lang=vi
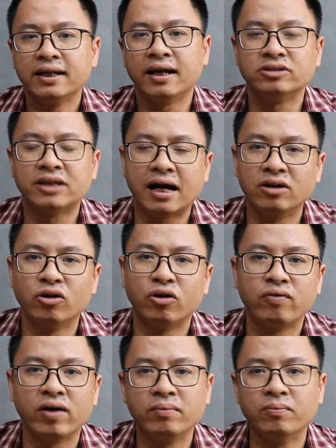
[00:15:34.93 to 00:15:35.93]
theo Zalo
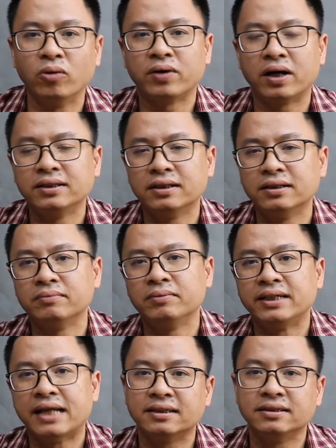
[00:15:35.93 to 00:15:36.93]
Facebook các thứ mình
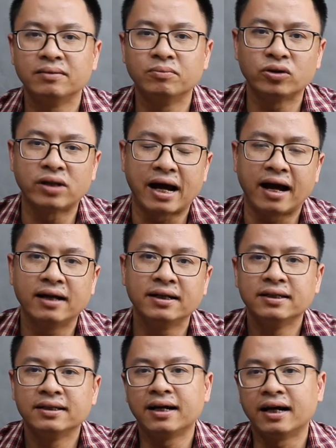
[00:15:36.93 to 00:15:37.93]
đặt ở dưới mô tả
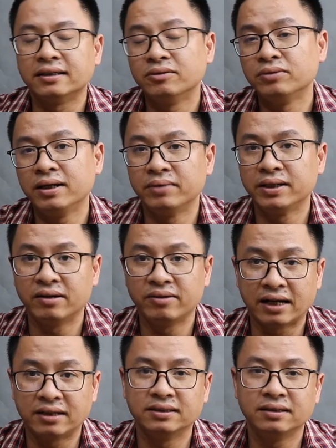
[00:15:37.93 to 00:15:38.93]
tất cả thông tin mình đều
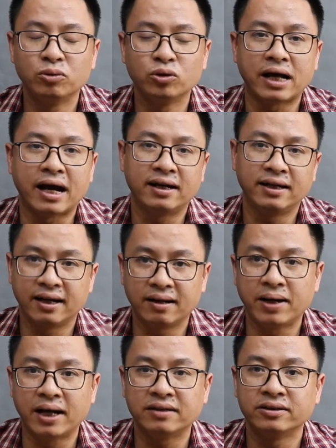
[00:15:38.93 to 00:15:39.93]
đặt ở dưới mô tả để các
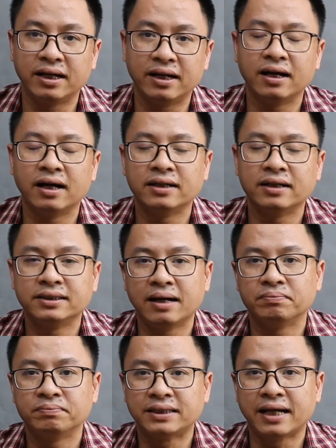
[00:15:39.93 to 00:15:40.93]
bạn có thể xem
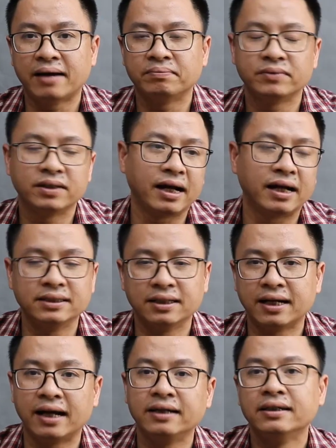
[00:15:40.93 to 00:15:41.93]
xem tất cả những
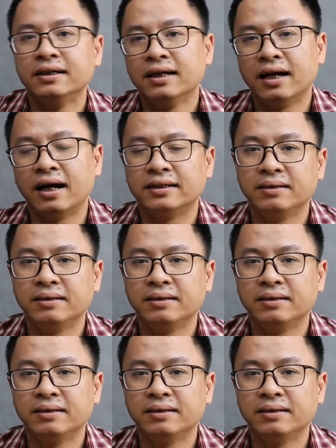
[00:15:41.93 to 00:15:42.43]
cái à,